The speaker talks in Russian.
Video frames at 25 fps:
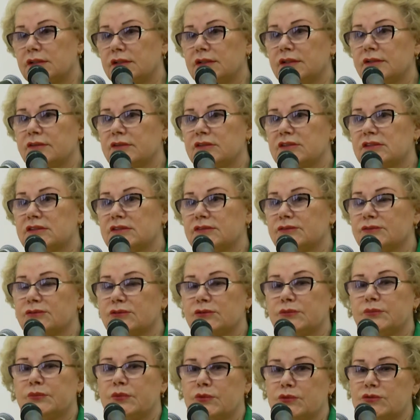Я вас
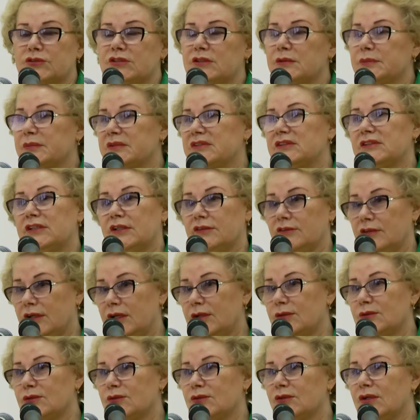вот просто
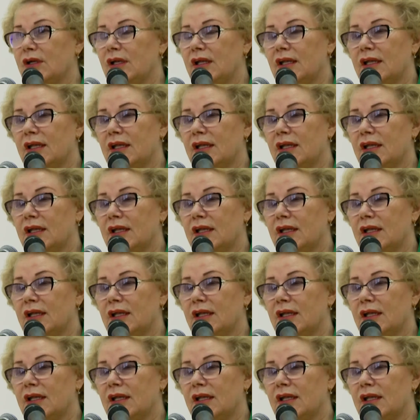поздравляю